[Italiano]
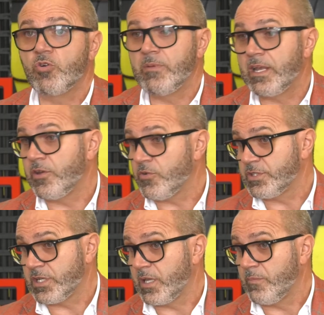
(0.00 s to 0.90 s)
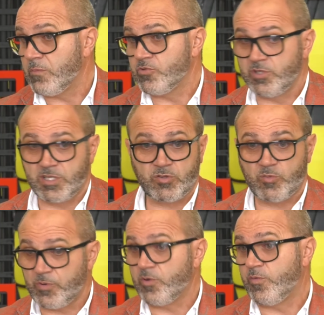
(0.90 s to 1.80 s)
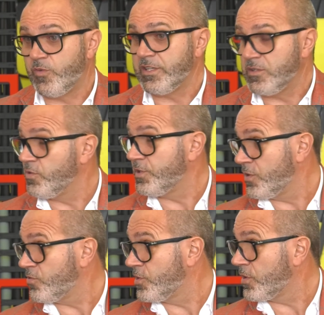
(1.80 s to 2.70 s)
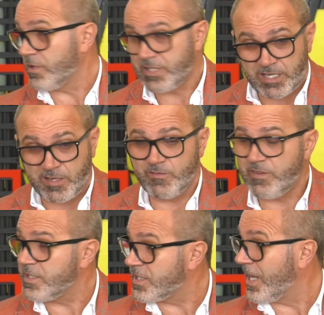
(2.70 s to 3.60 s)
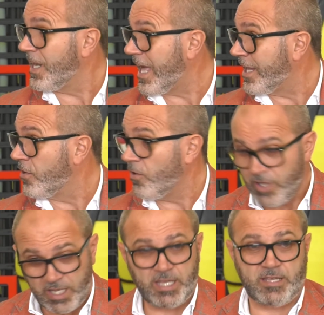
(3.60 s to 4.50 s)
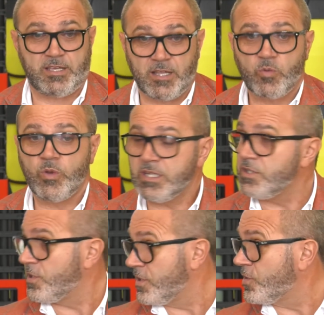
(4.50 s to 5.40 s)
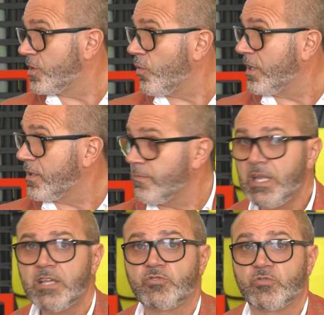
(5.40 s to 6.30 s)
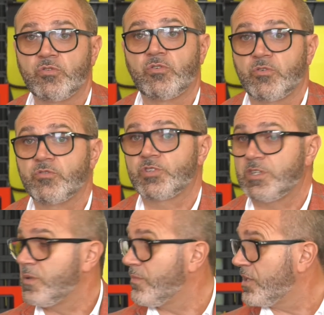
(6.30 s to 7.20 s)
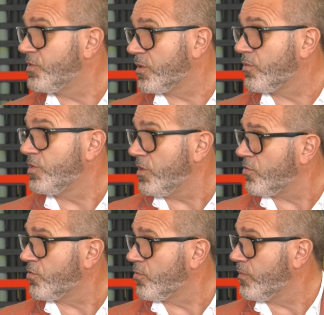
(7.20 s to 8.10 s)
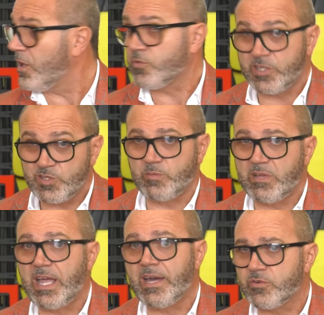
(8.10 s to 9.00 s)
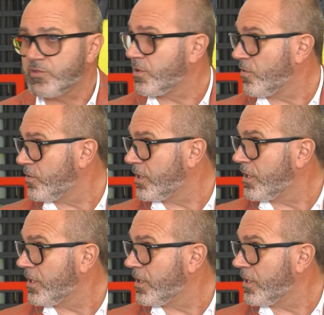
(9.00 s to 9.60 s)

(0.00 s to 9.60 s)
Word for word: come la nostra che abbiamo citato poco fa di 250 euro investe all'anno e, il 15 di 50 mila sono 7.500, 8.000 o 10 mila euro a seconda